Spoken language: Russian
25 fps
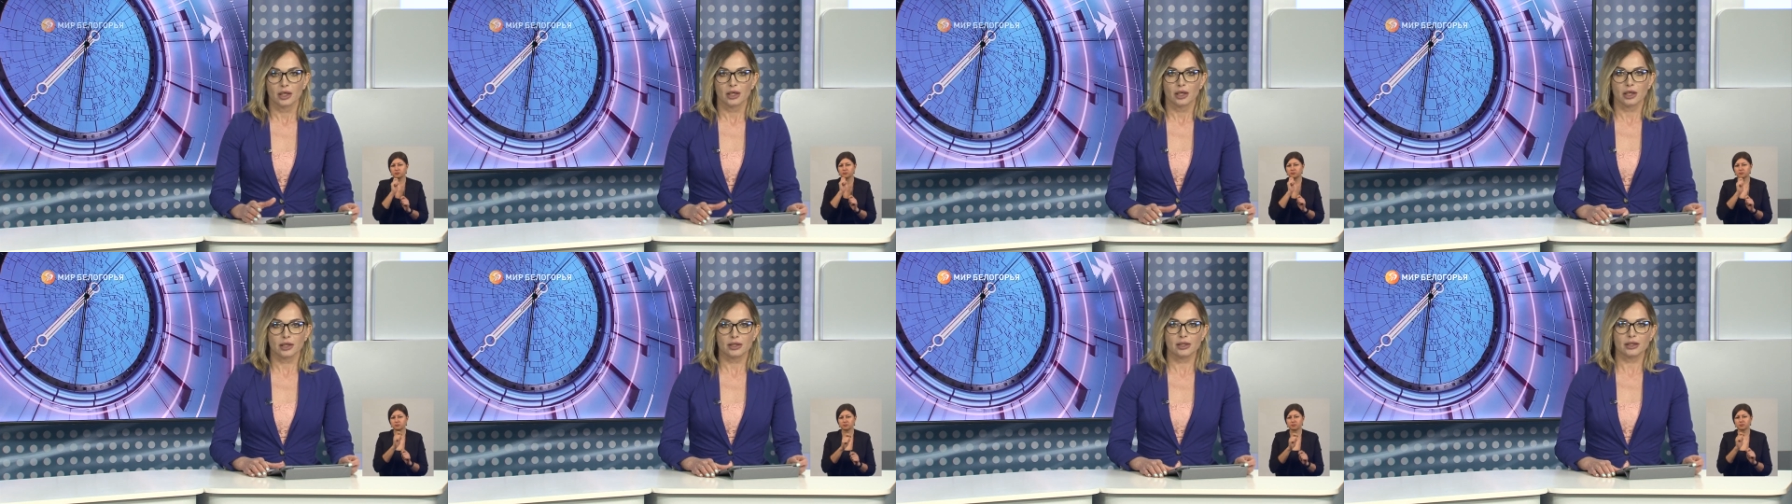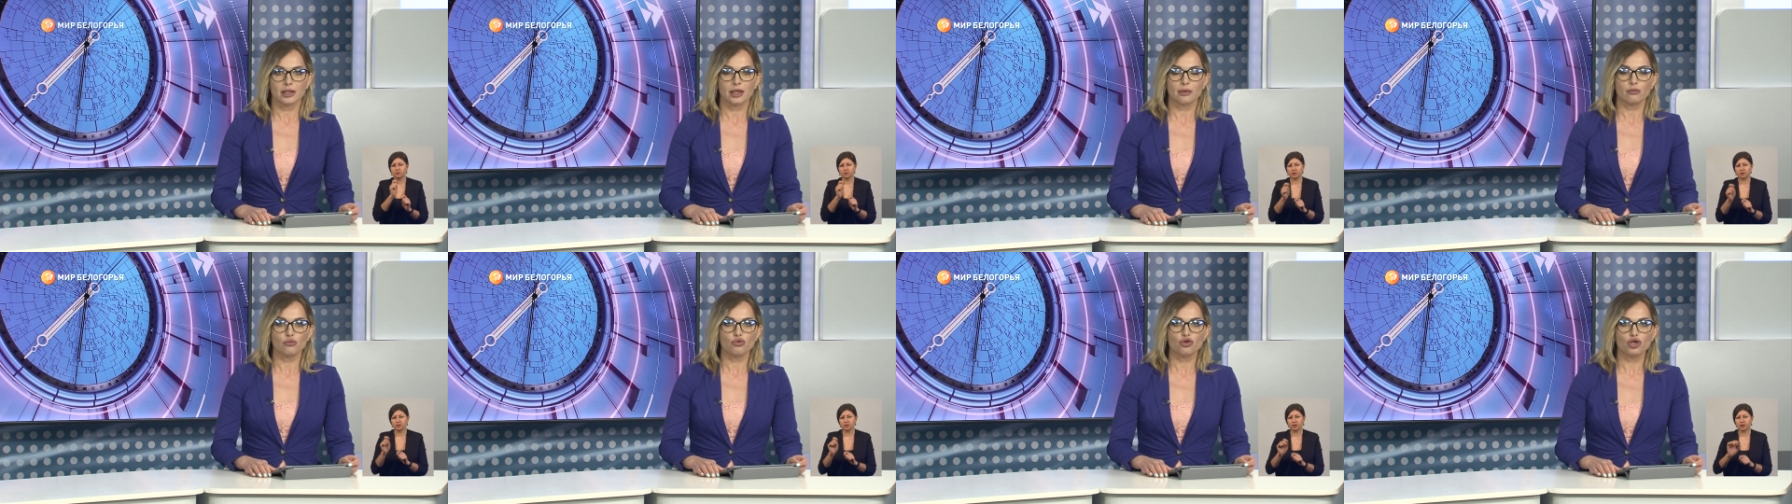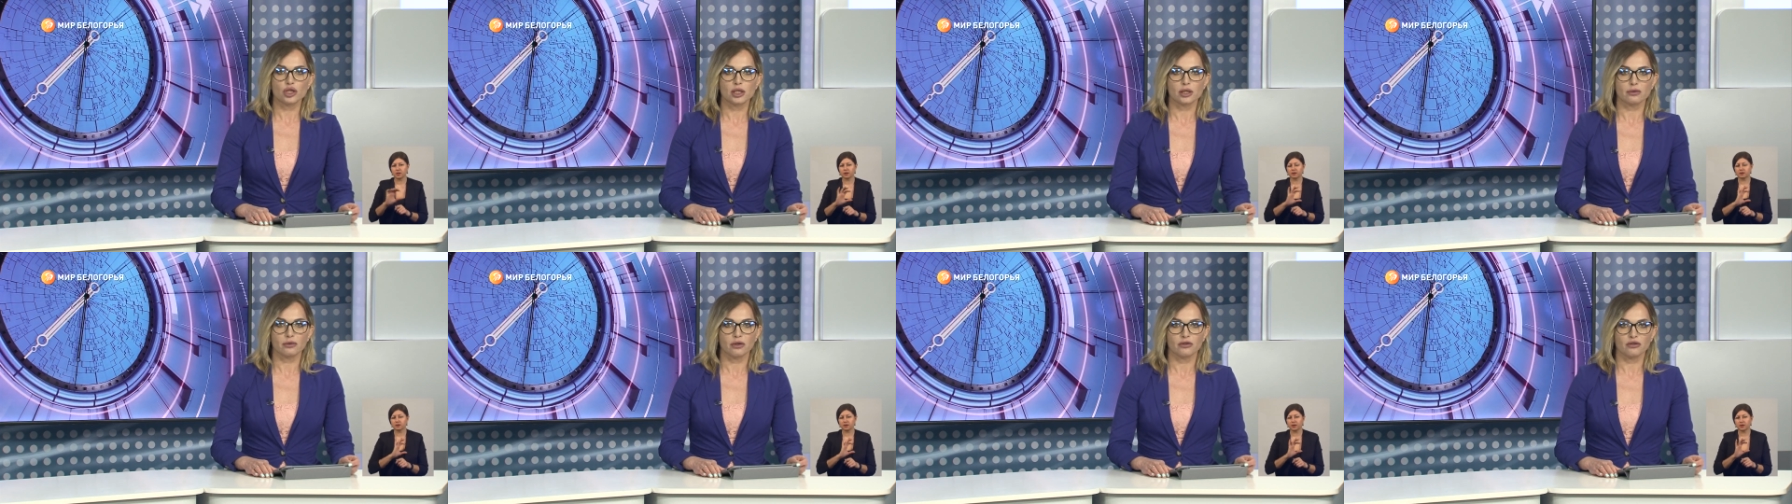Ордена
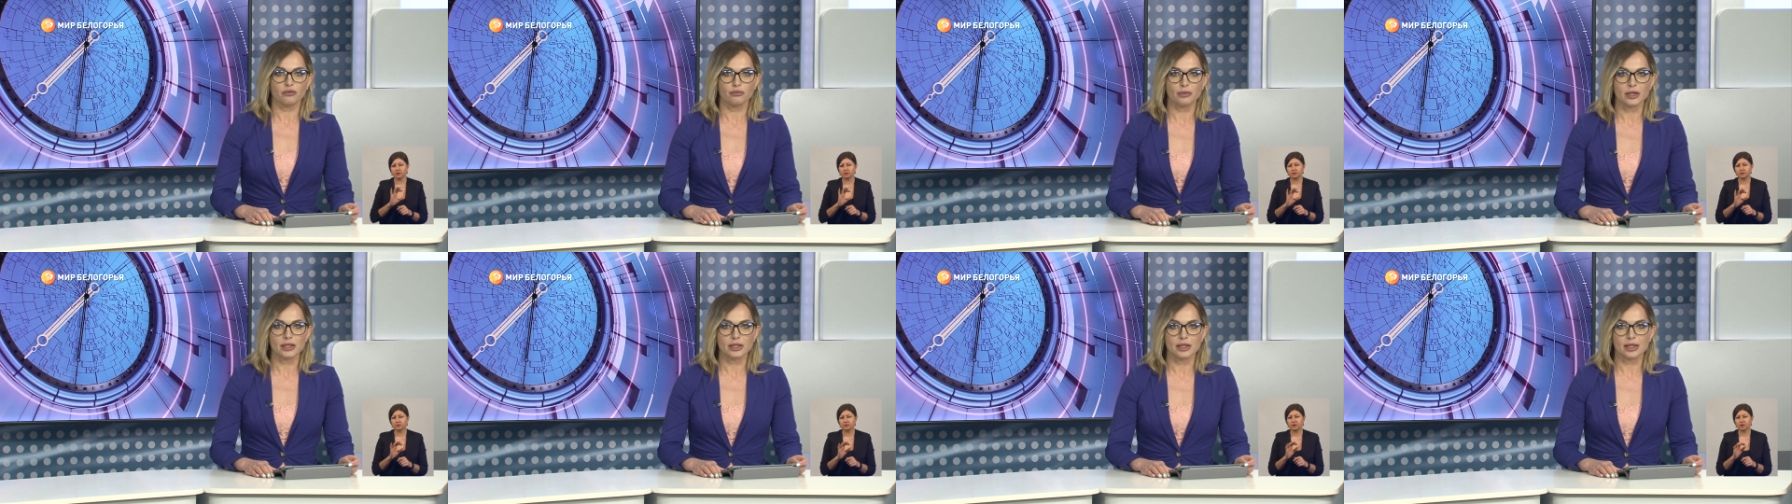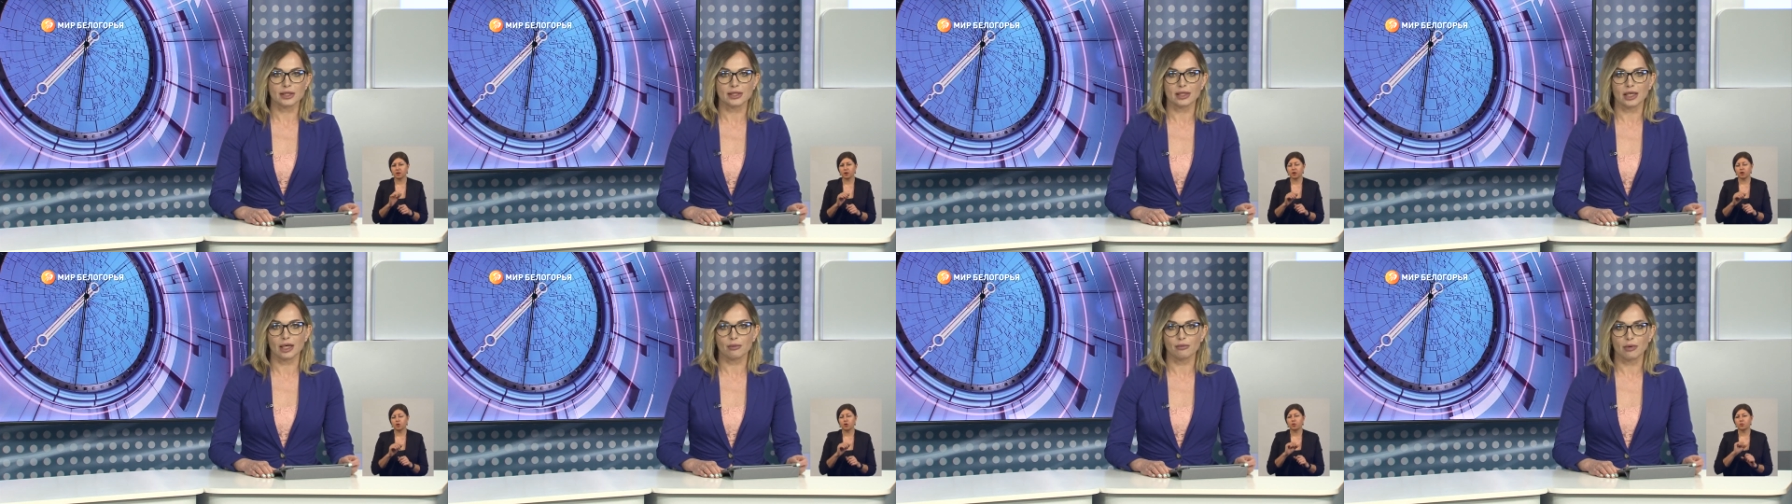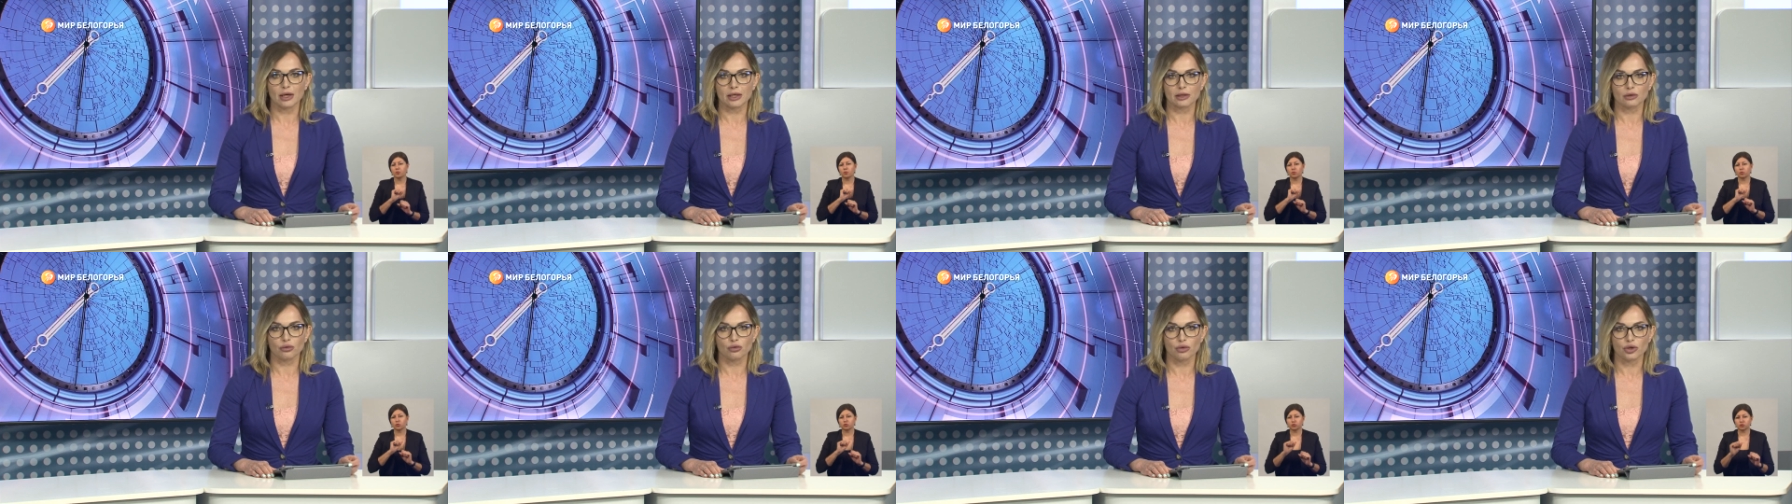мужества вместе с
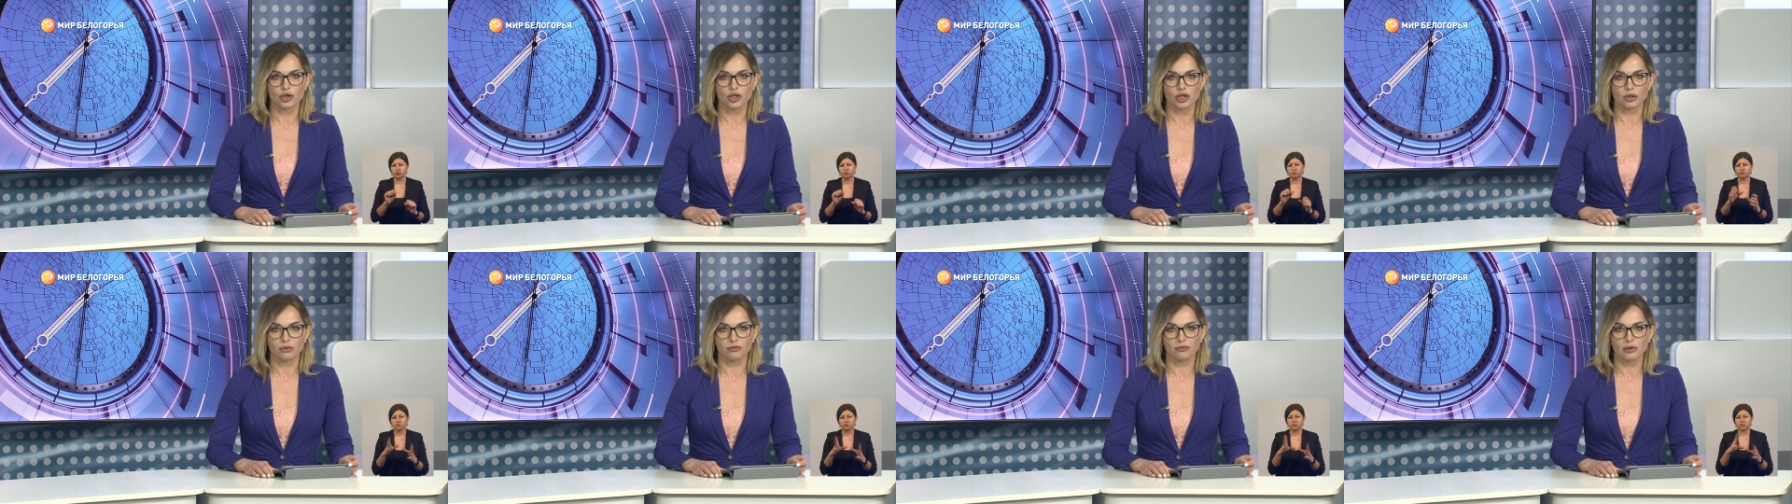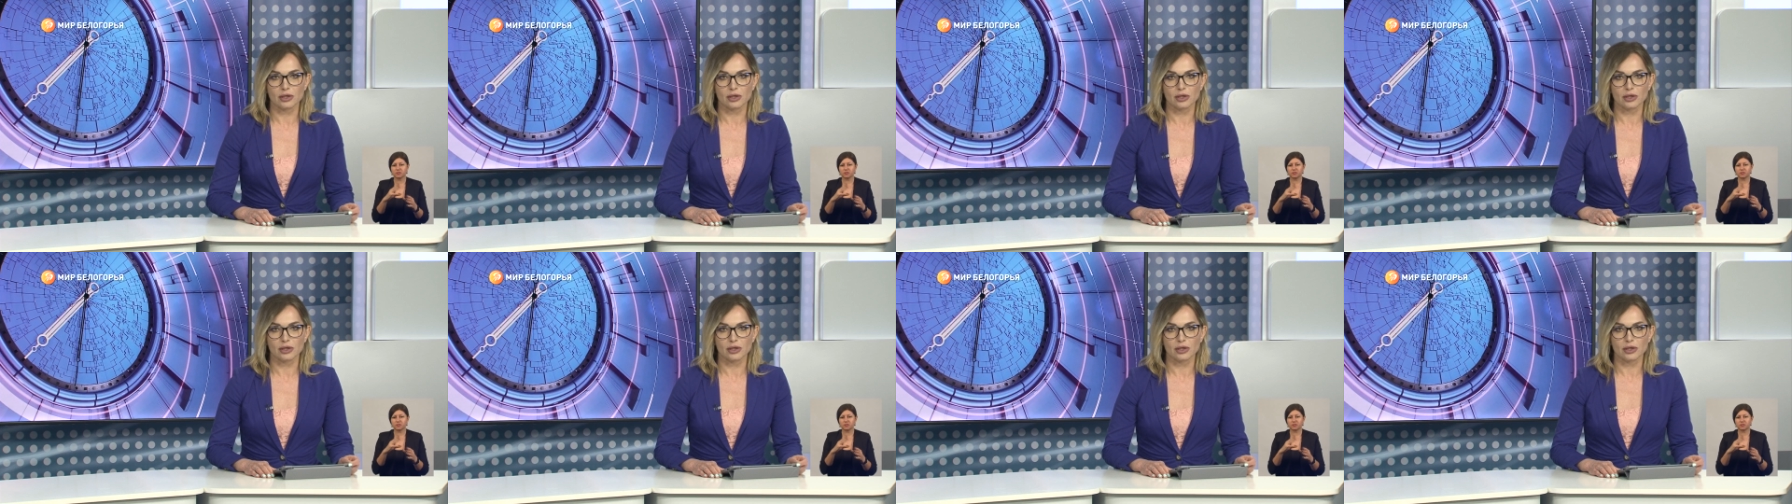командующим